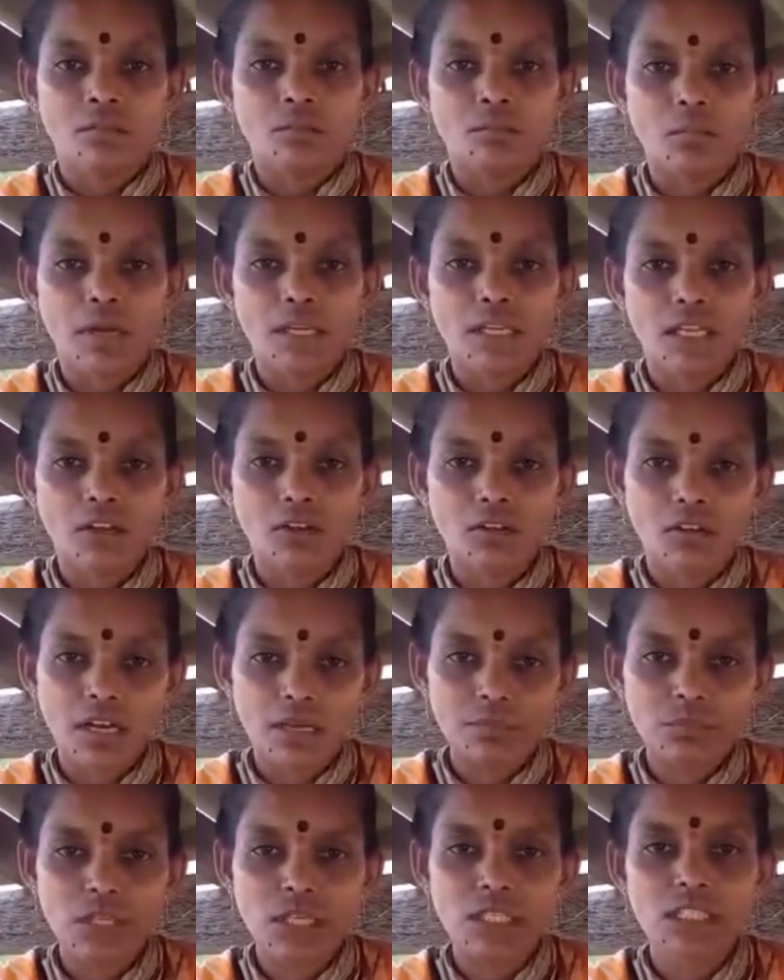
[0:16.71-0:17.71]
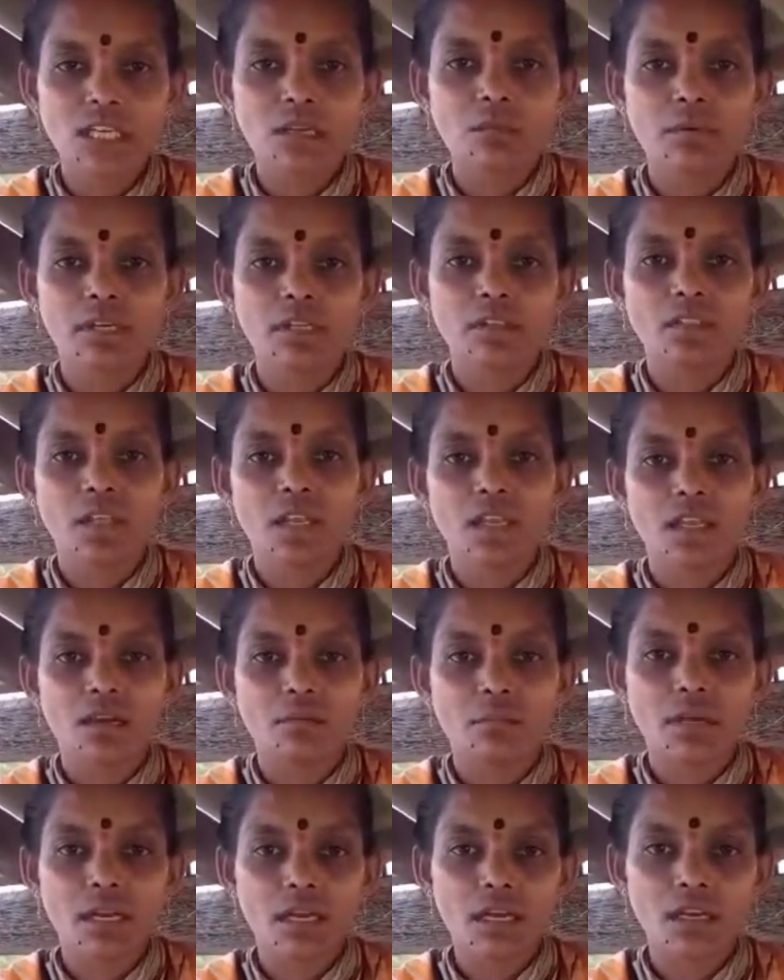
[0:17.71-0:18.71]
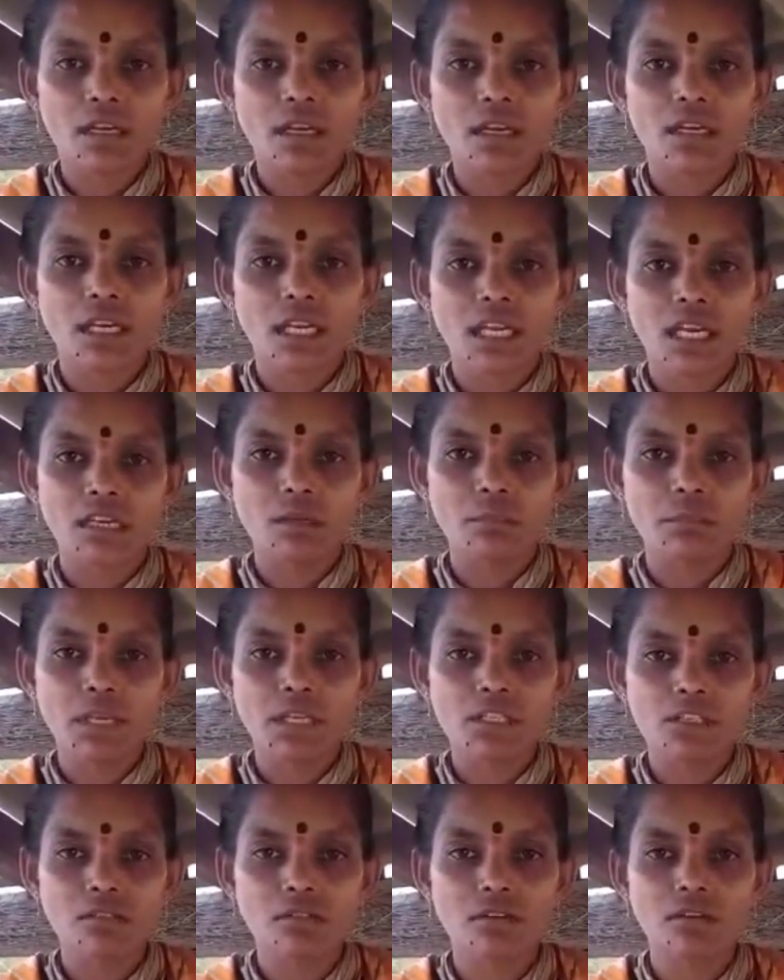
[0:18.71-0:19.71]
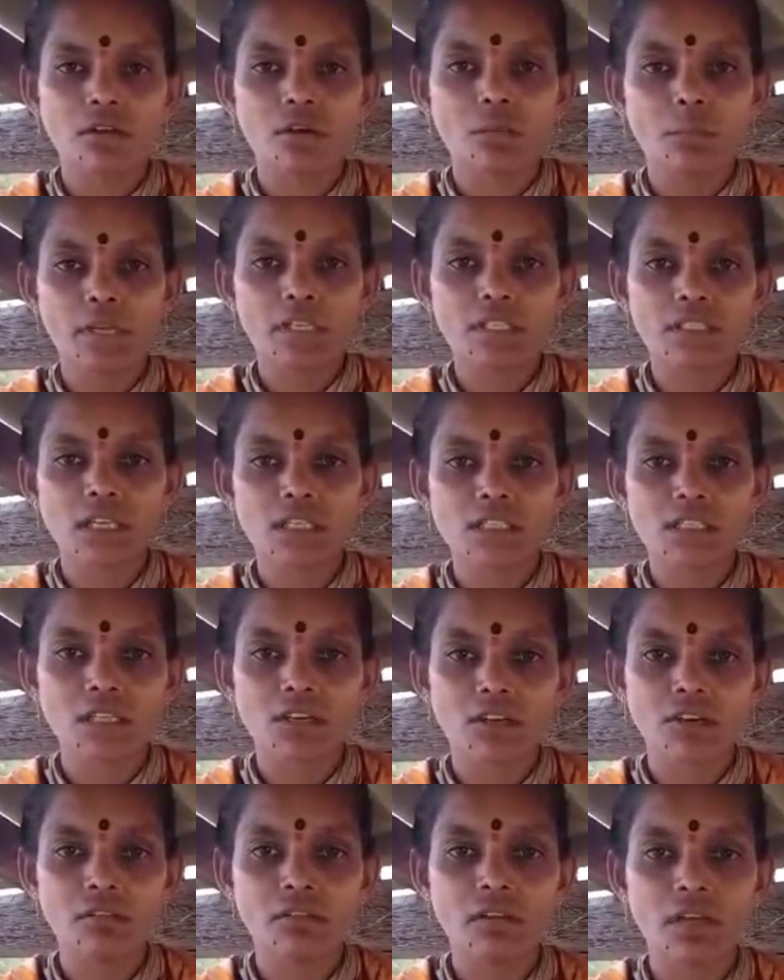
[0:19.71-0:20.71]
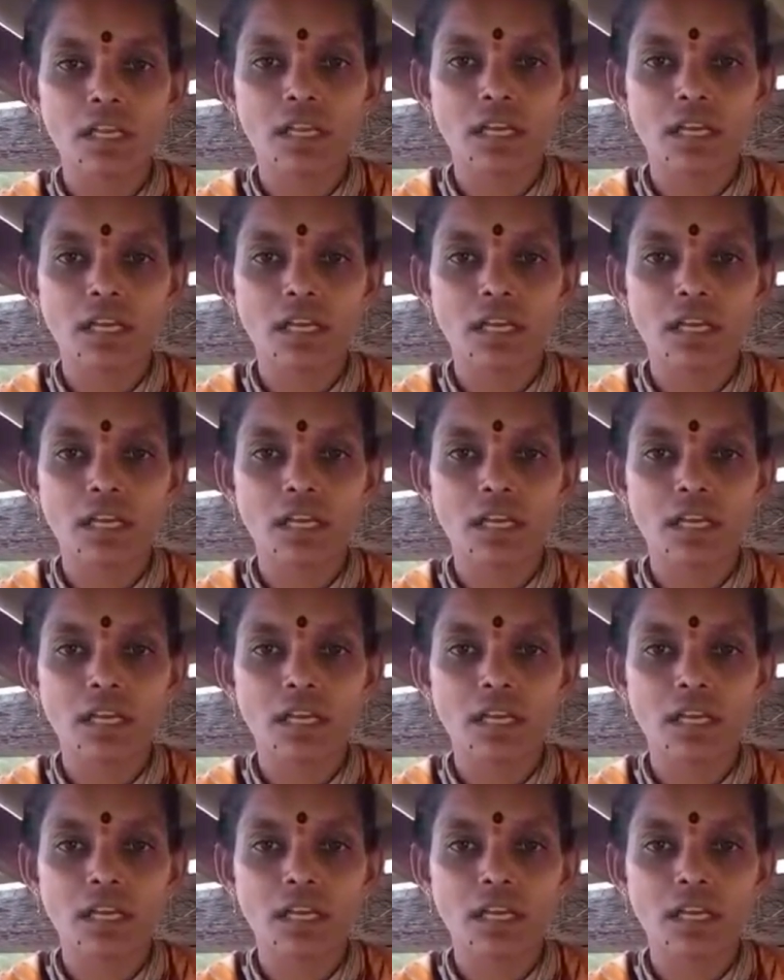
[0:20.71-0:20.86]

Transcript: మా ఇల్లు కబ్జా చేయబడింది అయ్యా మా నాన్నగారు కేటీపీఎస్లో పనిచేసి రెండు వేల